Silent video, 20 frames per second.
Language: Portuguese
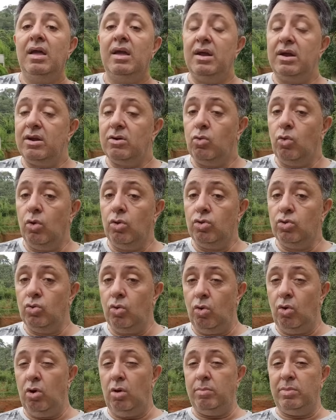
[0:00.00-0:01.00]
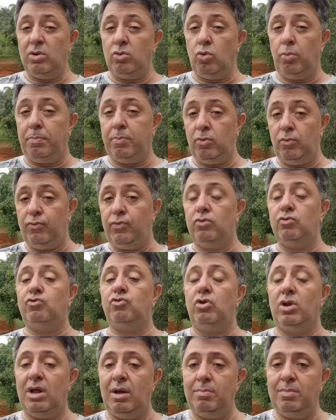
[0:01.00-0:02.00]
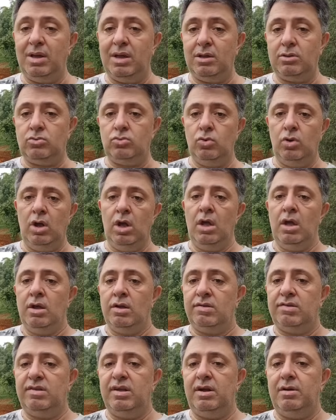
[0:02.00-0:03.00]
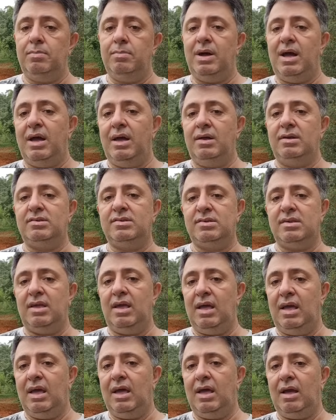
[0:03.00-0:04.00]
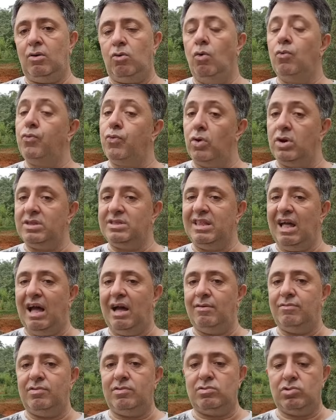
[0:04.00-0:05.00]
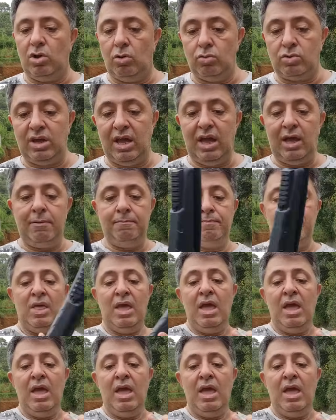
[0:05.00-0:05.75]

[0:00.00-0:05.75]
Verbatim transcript: ergonômico, para o funcionamento ser mais é, confortável, tá ok?